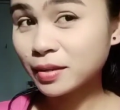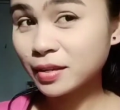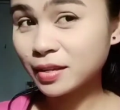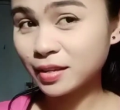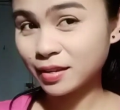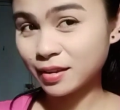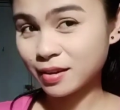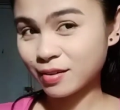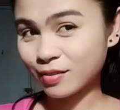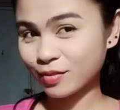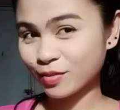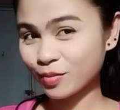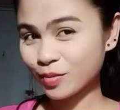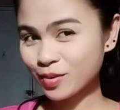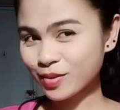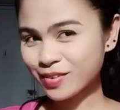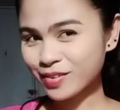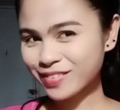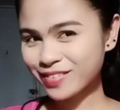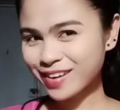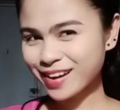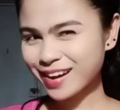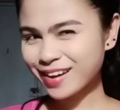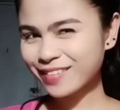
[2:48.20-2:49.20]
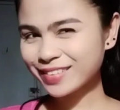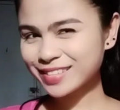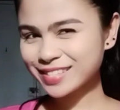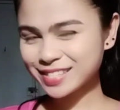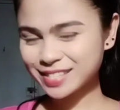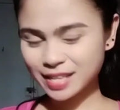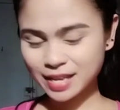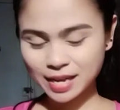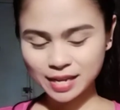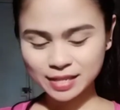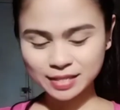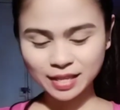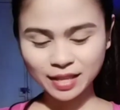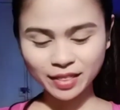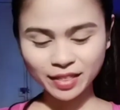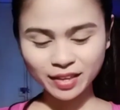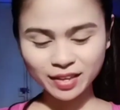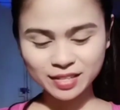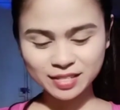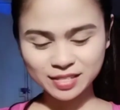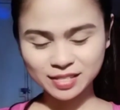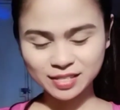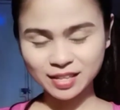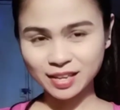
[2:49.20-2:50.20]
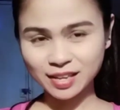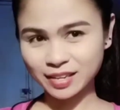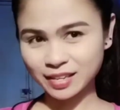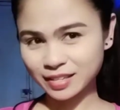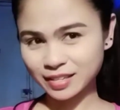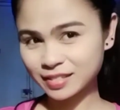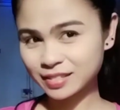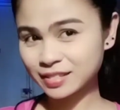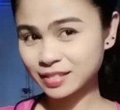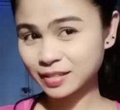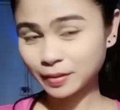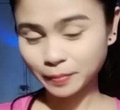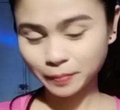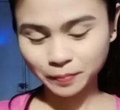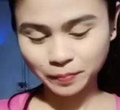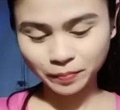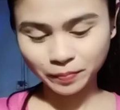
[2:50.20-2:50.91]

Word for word: dito. Oh wow, it's nice. I think it's nice.